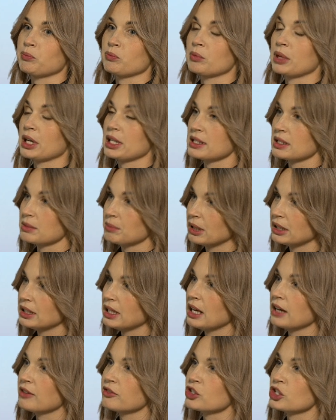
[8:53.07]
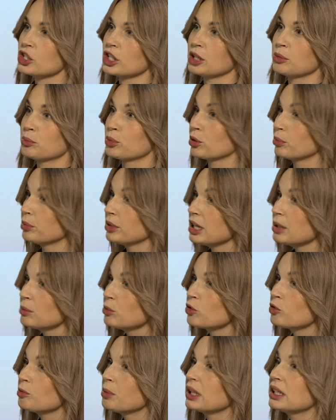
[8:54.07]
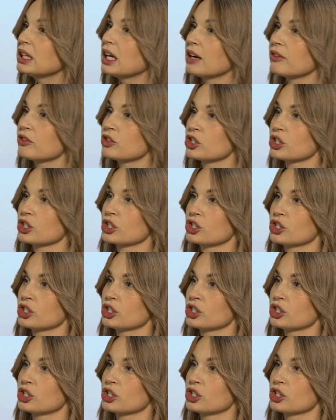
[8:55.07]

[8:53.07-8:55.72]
pracy badawczej, problemów badawczych,